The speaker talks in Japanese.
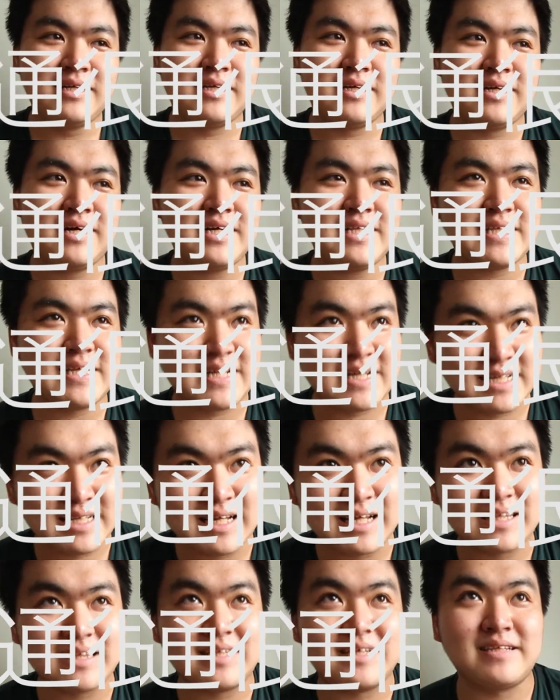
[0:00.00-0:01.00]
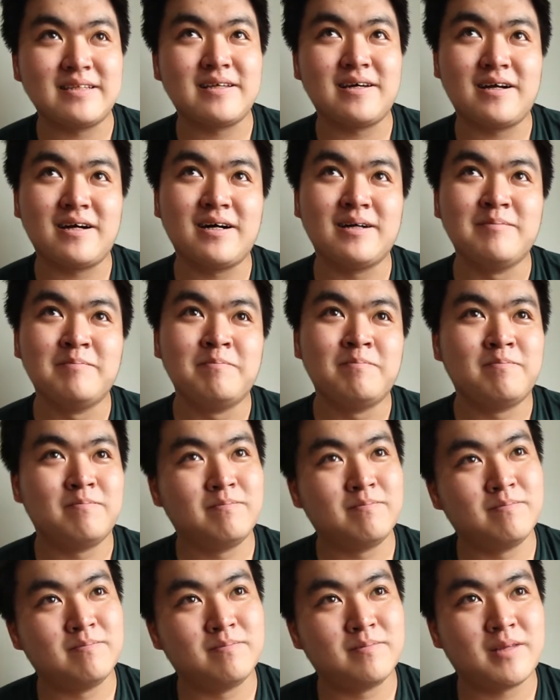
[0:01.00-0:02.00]
で、なんでなんだって言ったら、
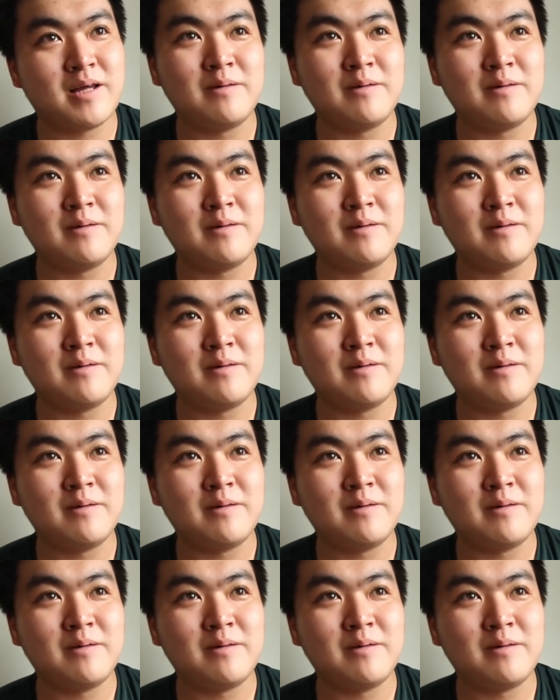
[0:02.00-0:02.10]
うん、